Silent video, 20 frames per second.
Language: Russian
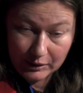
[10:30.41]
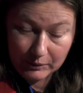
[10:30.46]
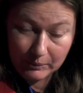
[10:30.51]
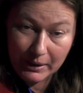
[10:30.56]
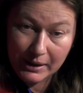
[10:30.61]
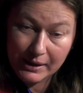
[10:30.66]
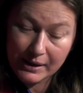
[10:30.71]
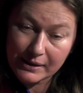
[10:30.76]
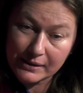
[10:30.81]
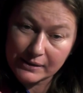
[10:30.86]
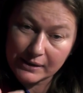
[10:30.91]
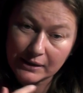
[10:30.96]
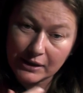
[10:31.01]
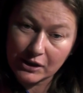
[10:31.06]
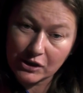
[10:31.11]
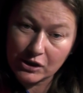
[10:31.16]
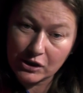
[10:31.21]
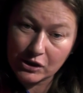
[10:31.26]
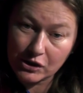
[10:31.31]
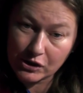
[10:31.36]
Моя
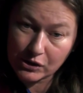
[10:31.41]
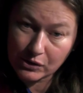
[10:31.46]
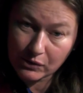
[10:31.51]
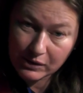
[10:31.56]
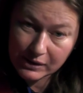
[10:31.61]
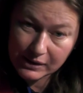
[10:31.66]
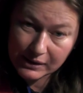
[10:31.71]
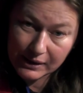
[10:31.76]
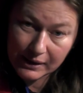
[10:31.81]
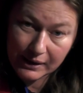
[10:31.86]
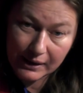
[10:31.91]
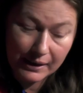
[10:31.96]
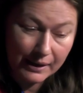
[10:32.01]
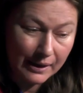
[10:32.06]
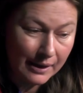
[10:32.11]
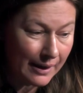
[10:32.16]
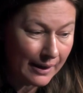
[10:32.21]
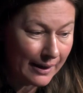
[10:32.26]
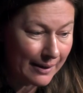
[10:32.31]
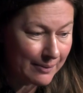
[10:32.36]
задача режиссерская
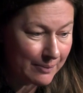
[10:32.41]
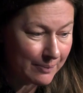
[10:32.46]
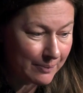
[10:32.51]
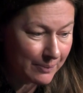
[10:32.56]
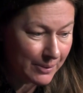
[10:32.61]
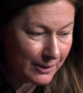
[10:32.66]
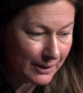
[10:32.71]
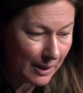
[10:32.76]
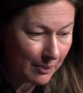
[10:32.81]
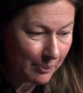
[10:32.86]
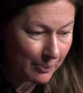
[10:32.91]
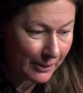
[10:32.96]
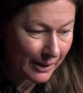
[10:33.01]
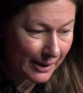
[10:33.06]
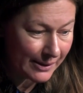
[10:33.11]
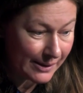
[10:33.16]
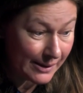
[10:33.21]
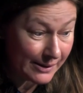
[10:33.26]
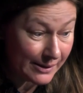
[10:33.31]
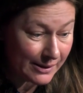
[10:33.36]
была
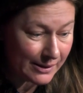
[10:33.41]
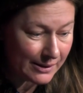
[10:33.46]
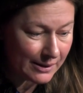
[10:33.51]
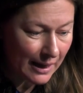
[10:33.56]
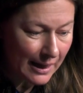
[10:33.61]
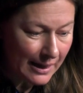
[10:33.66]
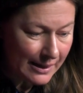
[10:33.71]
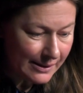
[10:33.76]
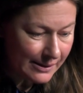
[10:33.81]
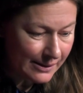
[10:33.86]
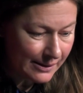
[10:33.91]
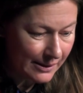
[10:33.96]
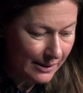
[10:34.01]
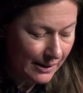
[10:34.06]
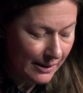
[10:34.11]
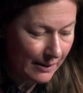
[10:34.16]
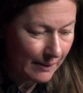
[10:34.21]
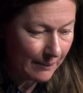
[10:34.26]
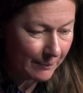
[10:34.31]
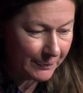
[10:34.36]
показать страсть,
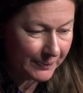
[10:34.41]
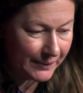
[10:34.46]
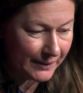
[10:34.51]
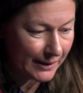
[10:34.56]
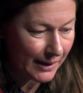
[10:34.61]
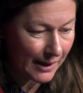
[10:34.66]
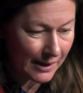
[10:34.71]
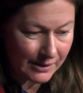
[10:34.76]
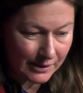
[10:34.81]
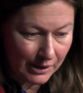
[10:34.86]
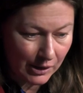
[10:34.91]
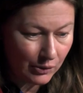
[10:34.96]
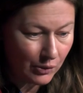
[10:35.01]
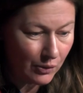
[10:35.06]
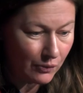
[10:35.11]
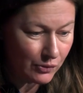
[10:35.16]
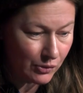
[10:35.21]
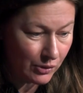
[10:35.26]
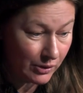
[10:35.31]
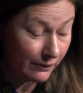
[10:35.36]

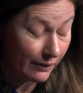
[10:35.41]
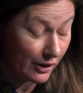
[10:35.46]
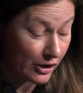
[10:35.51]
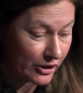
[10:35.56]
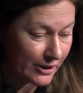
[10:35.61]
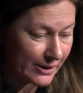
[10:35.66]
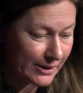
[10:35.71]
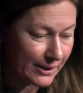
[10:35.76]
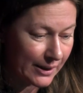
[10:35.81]
Остальное все не важно.